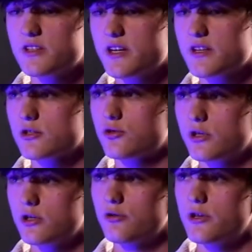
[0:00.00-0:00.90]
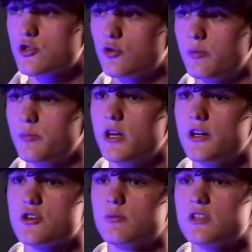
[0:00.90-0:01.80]
в интересы других людей, чтобы мне
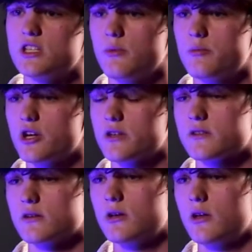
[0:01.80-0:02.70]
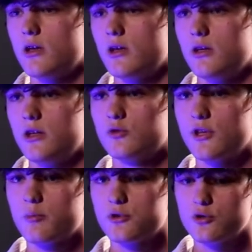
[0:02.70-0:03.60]
легче было с ними общаться. И вот
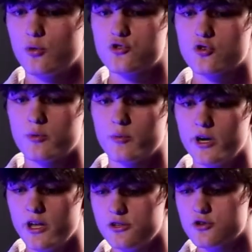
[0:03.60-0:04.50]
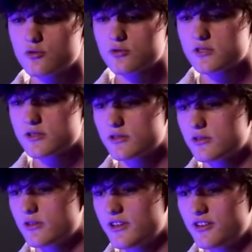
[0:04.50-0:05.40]
так потихонечку, помаленечку, с э,